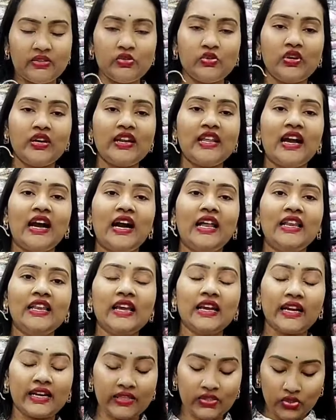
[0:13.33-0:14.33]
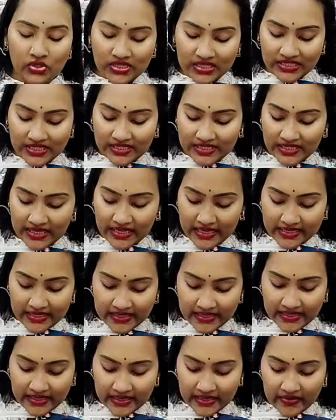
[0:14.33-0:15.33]
చూడండి ఆలియా కట్తో చక్కగా
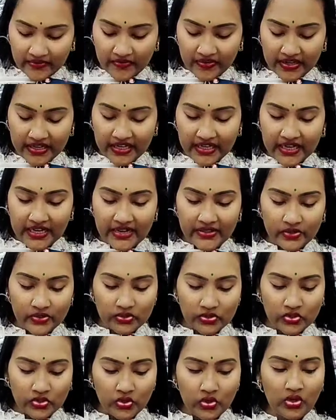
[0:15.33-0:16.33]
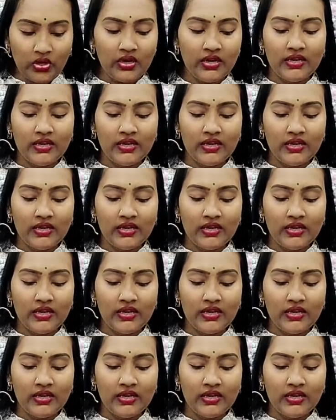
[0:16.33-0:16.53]
అయితే కనుక వర్క్ అనేది వస్తూ